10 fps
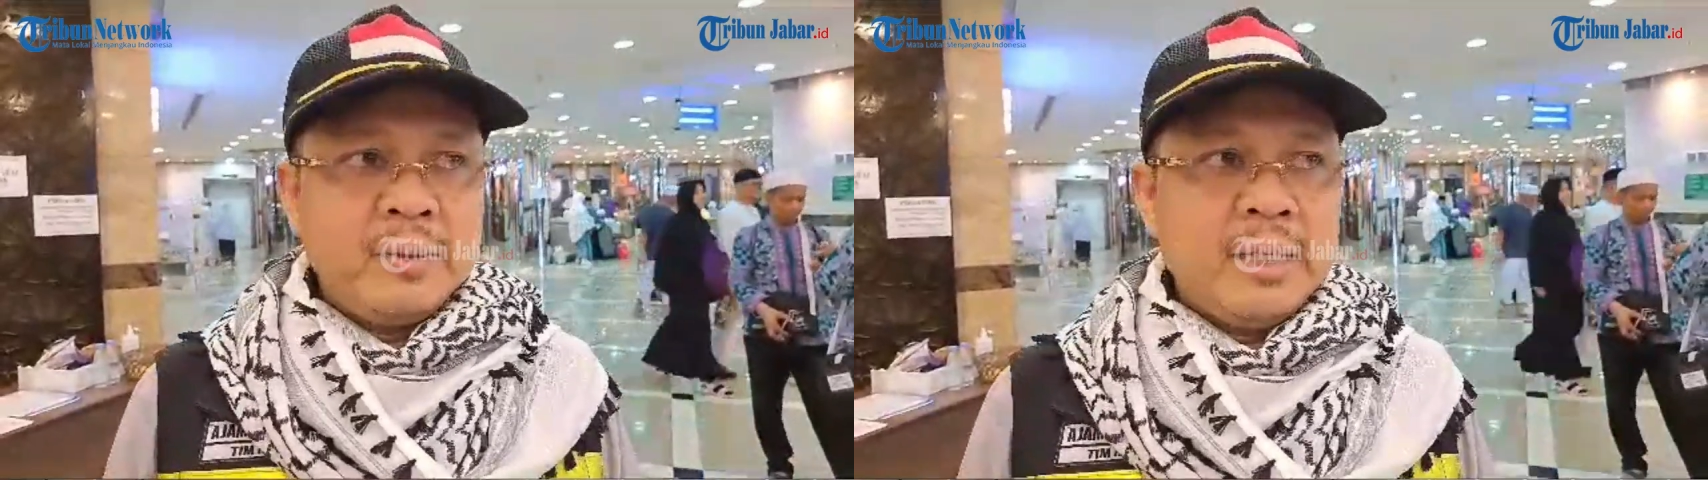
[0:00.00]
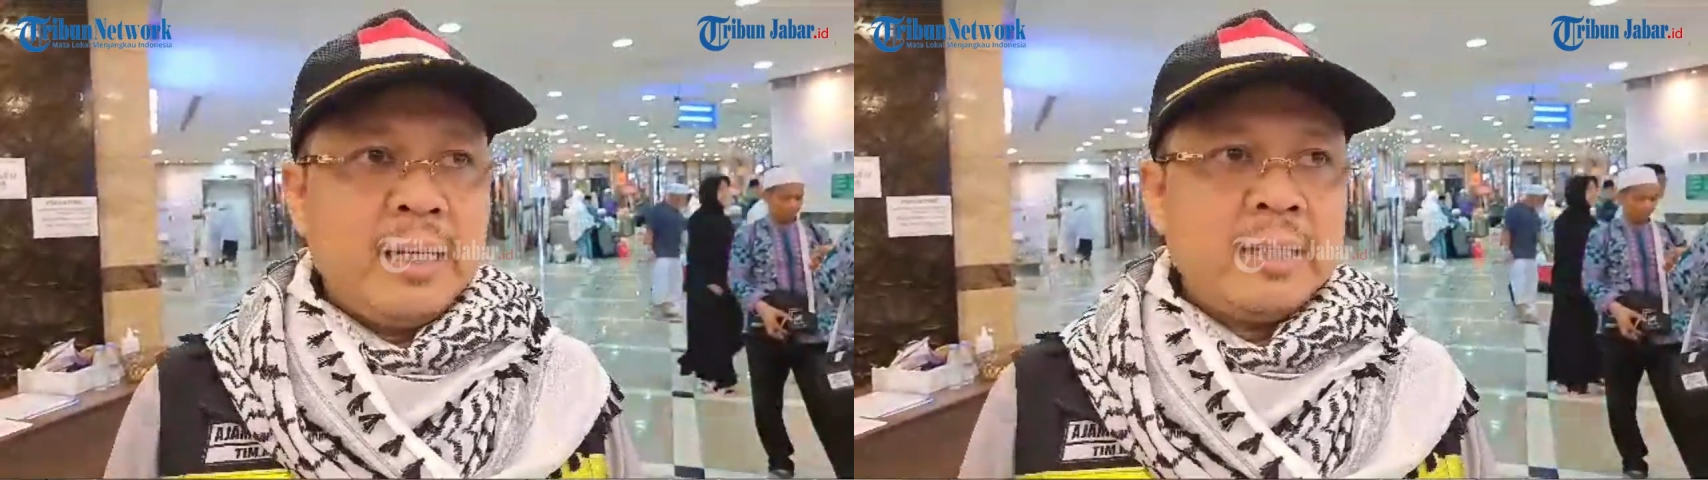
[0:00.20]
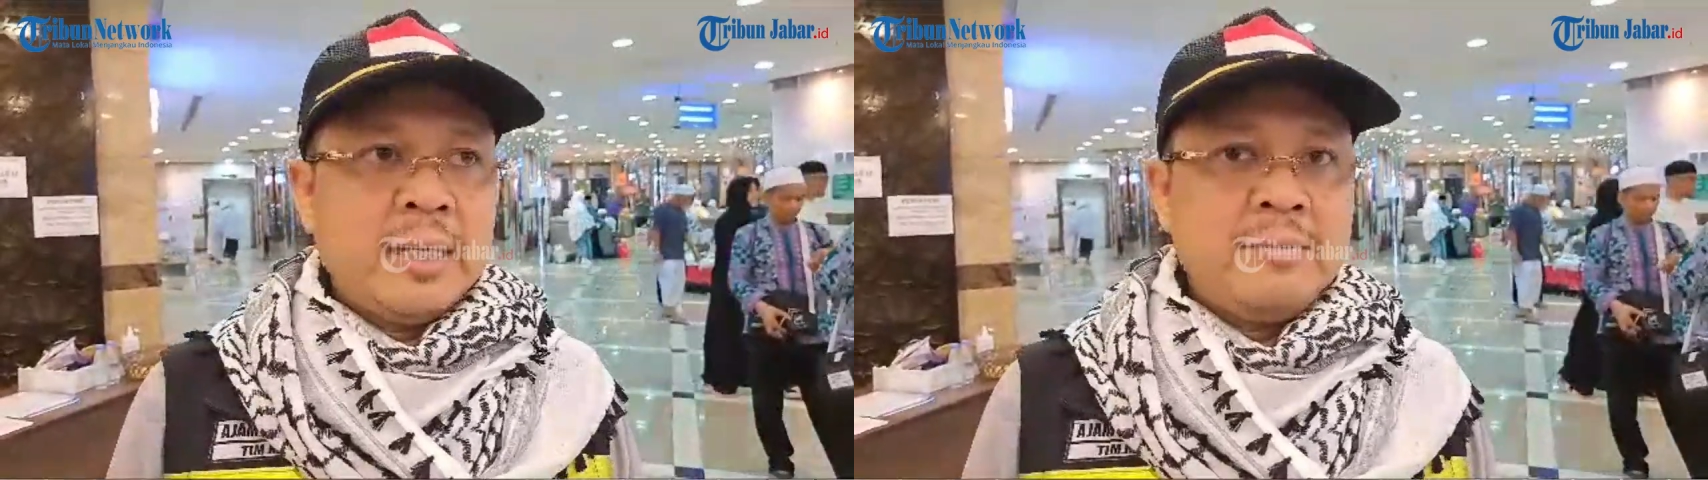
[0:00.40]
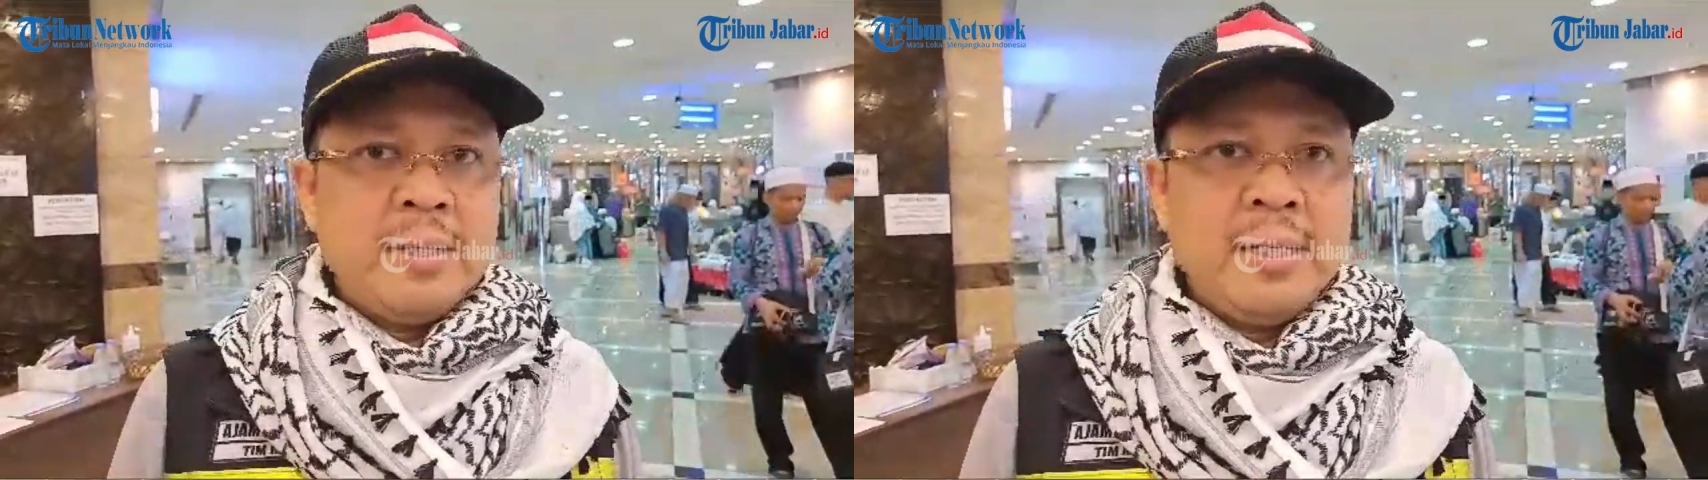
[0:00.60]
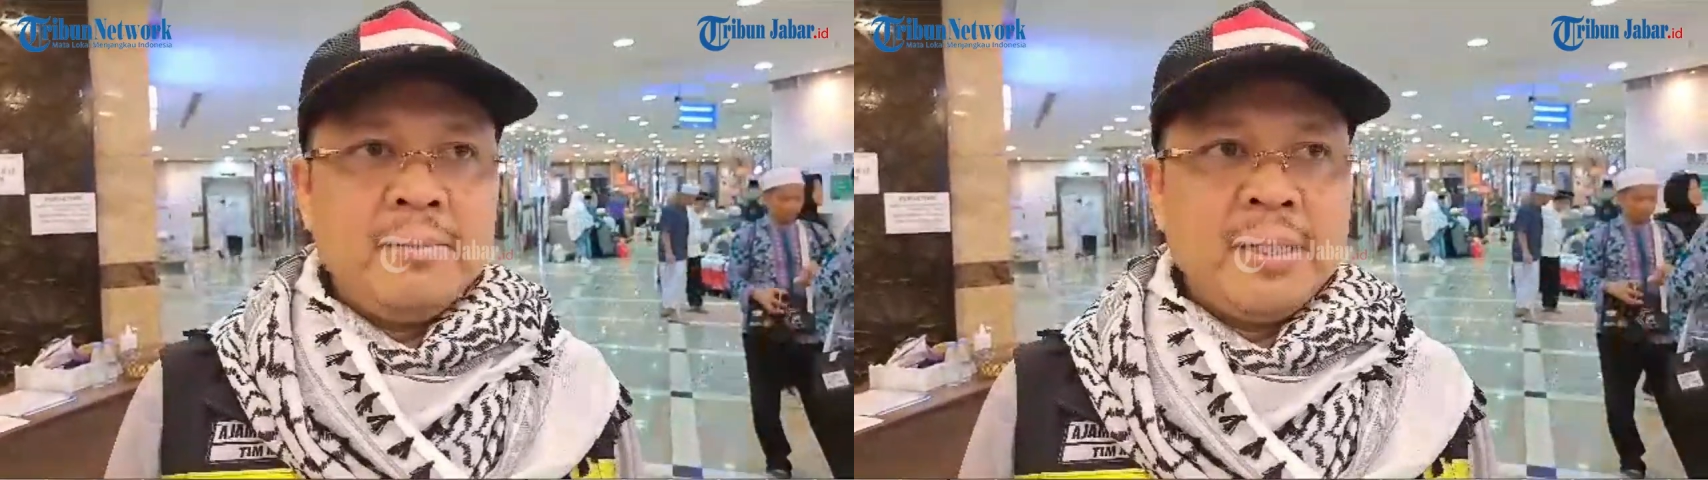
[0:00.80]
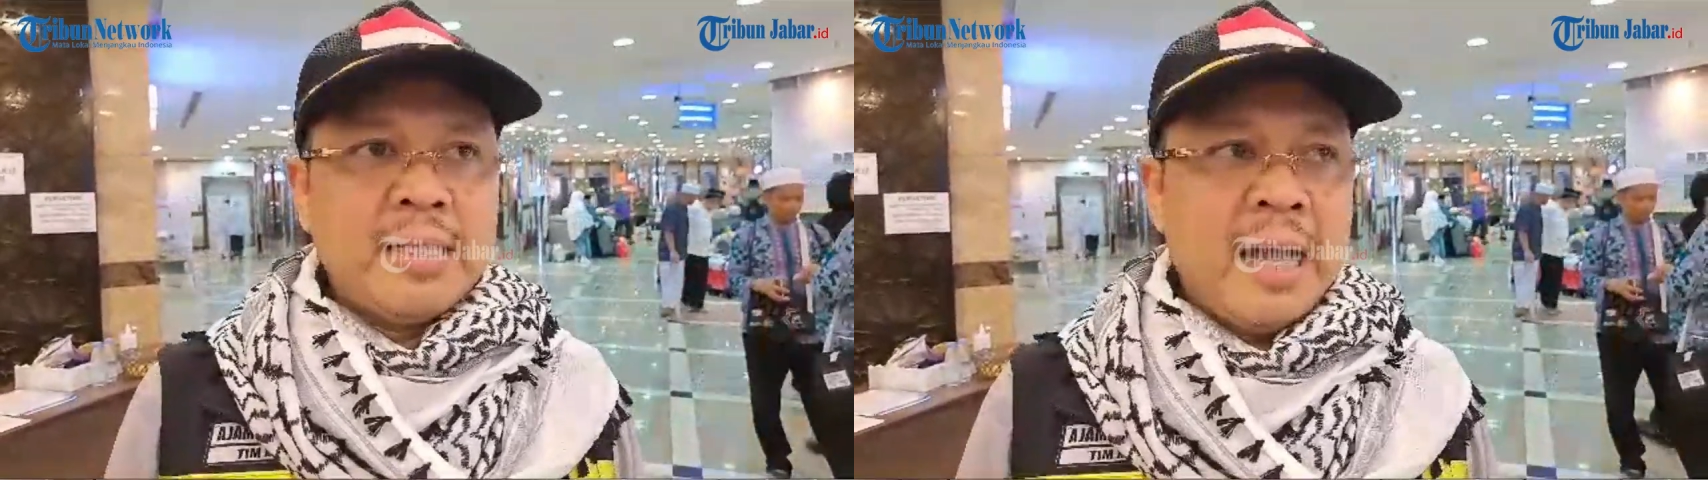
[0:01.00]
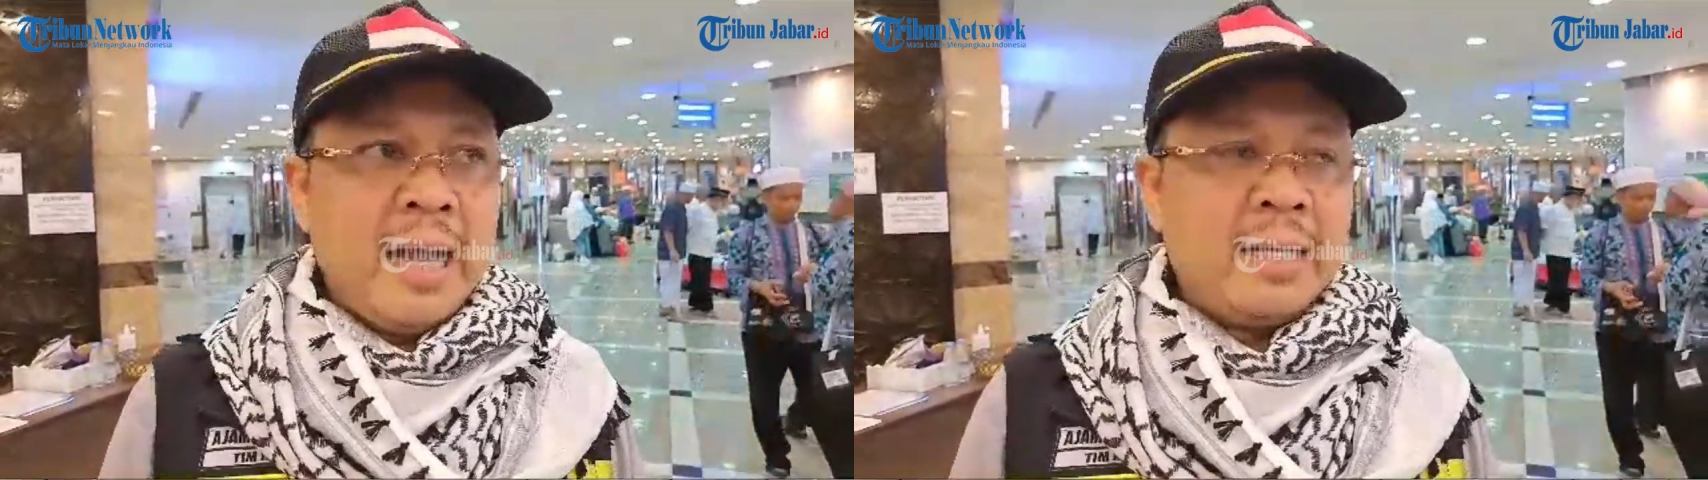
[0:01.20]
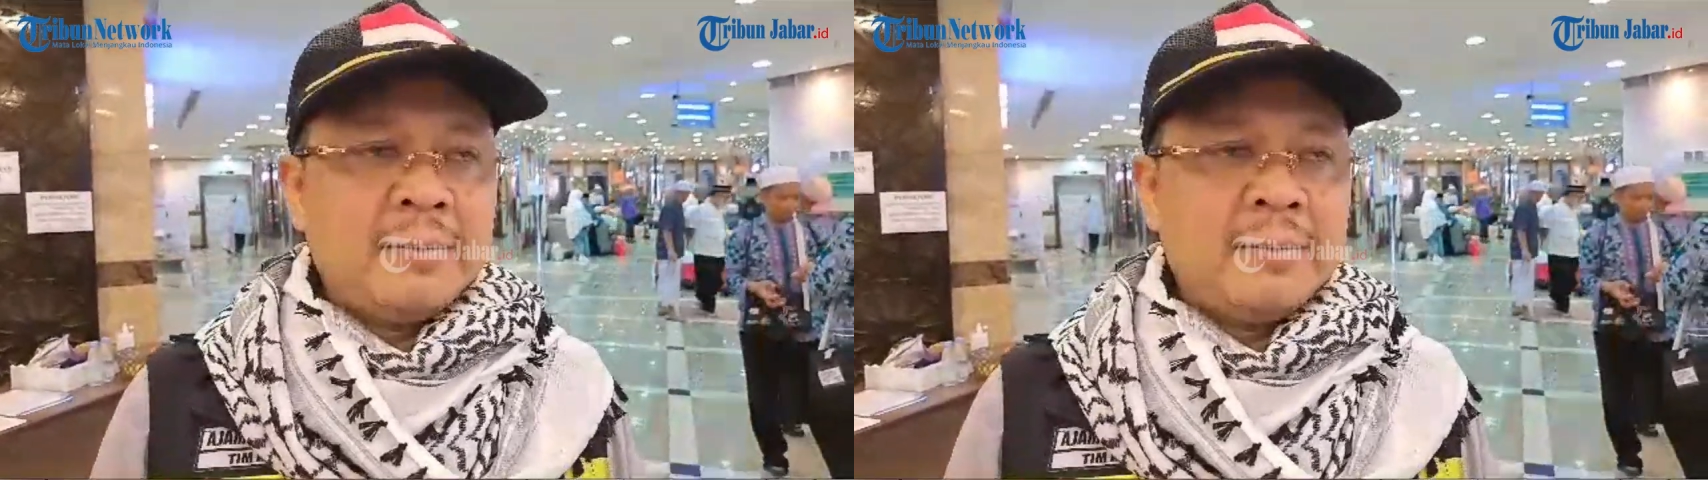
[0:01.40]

ya kami minta